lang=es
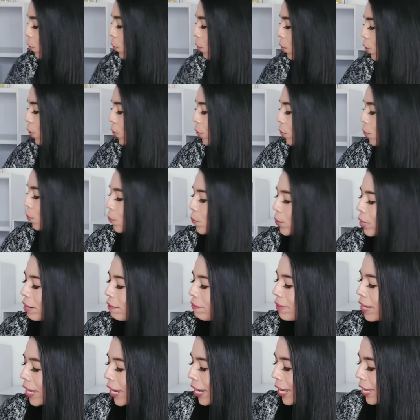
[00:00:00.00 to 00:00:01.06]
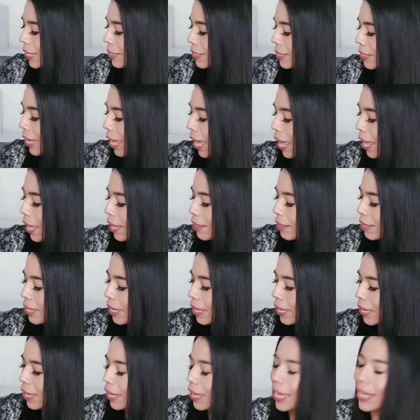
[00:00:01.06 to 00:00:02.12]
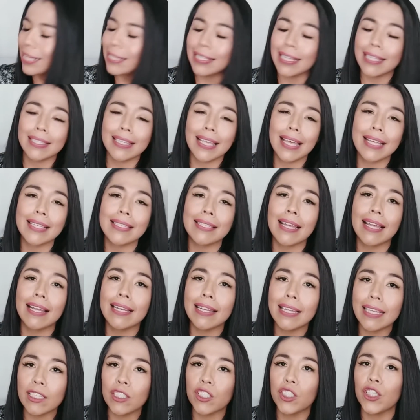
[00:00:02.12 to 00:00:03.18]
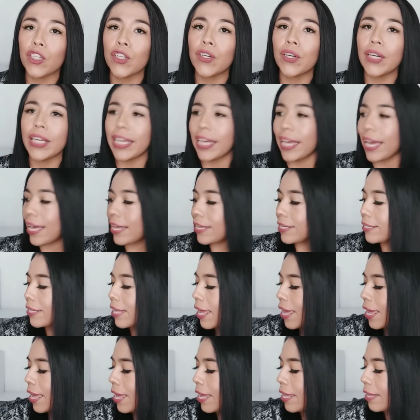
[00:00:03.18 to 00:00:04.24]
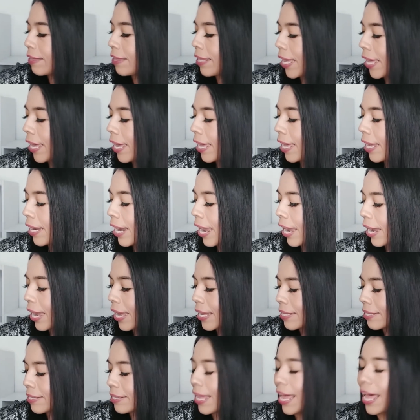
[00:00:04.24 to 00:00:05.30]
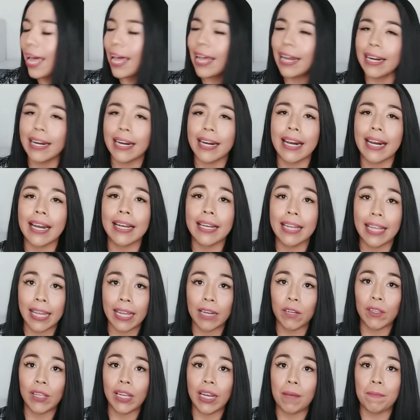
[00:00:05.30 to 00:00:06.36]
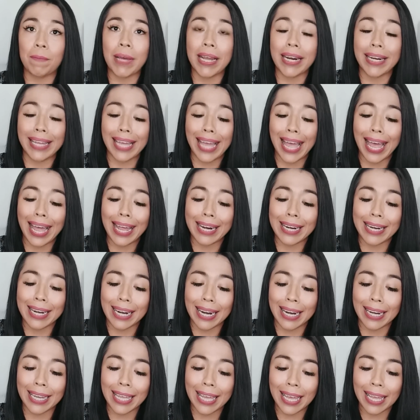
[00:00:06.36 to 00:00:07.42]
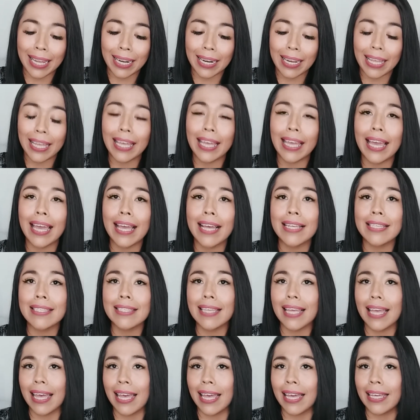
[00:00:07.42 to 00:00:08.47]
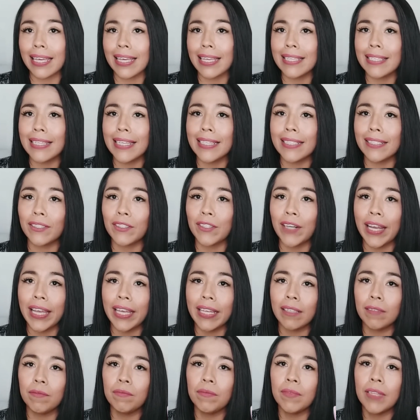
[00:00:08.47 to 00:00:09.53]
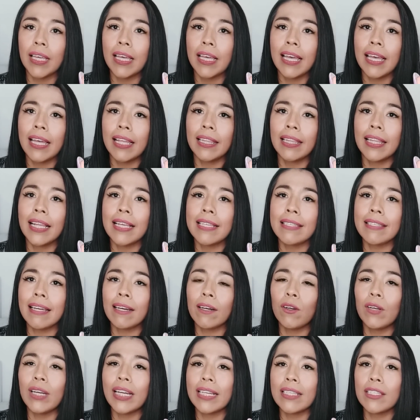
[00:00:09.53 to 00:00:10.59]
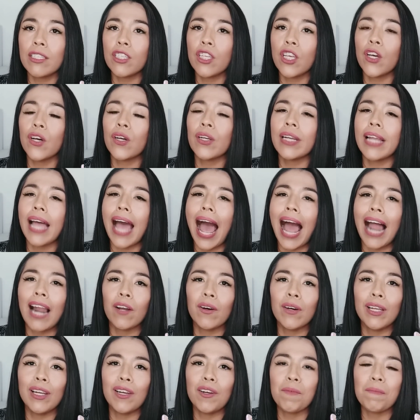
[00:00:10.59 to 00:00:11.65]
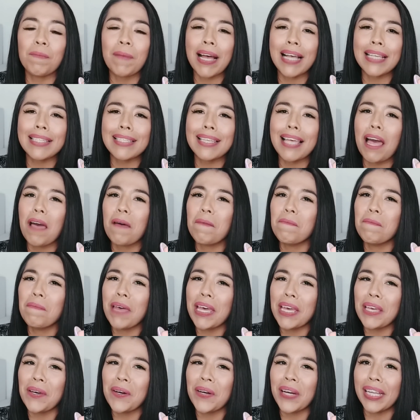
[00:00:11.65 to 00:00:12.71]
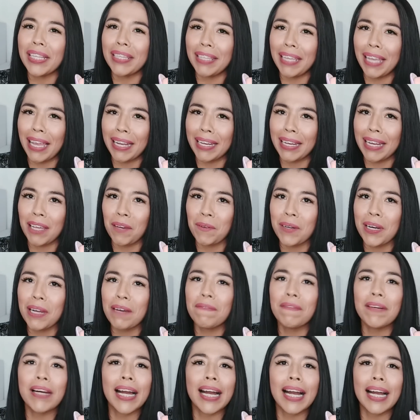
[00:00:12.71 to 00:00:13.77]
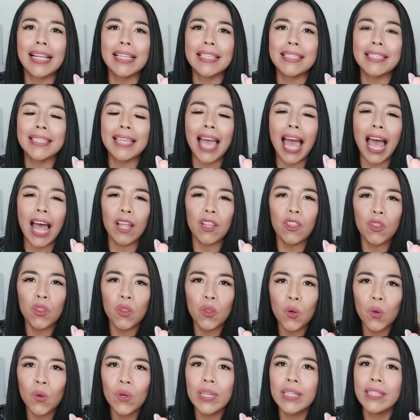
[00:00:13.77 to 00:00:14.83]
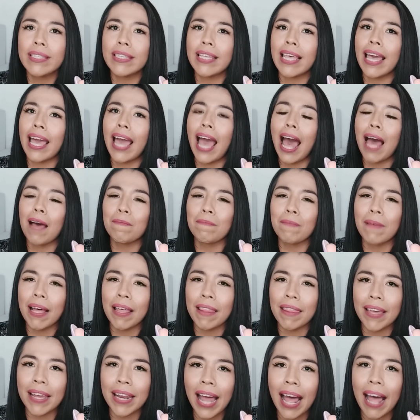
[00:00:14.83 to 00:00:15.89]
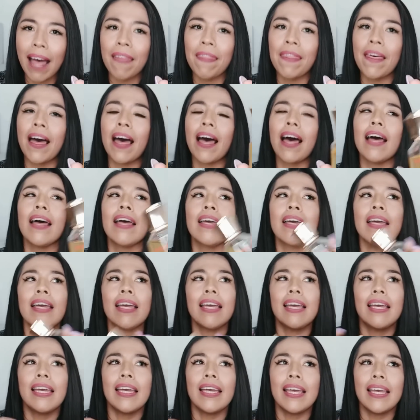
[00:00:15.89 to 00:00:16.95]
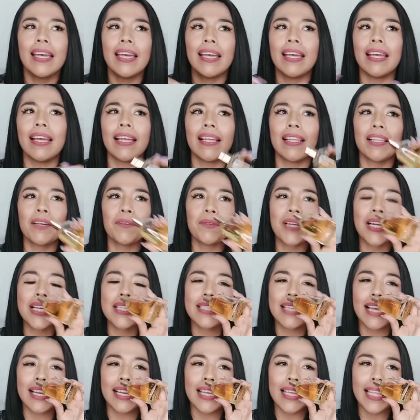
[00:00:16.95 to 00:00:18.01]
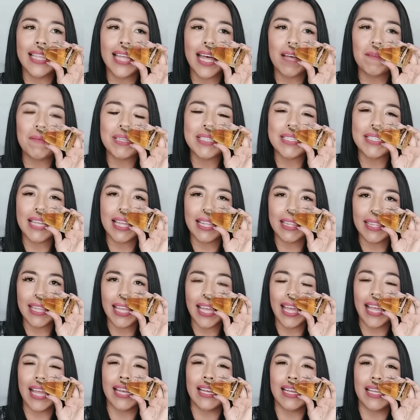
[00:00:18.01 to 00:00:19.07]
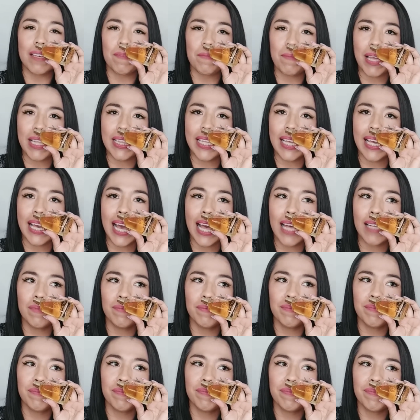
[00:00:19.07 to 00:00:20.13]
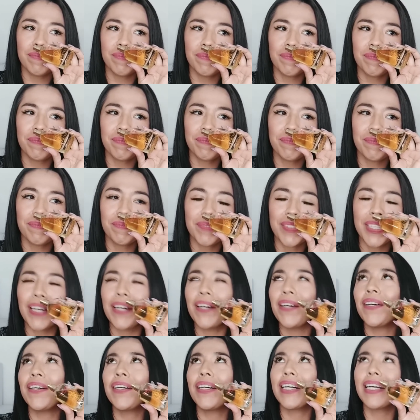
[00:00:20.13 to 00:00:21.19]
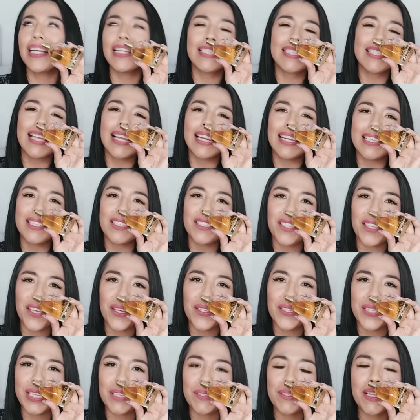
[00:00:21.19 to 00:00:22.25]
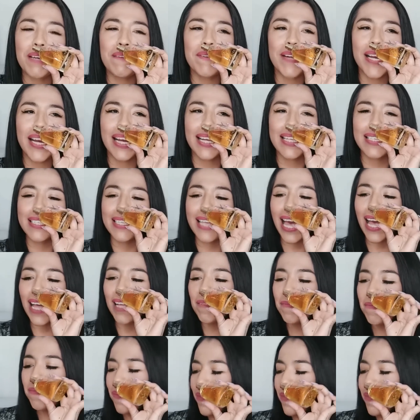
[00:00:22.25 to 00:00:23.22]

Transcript: con una fragancia, eh, esta sí es nicho y es de la casa Renier o de la marca Renier y es eh, Kisses Rain de esta colección algo de lo más bello que tiene, una fragancia dulce, amaderada, eh, de una salida bastante enigmática. Oh, es deliciosa, es una fragancia,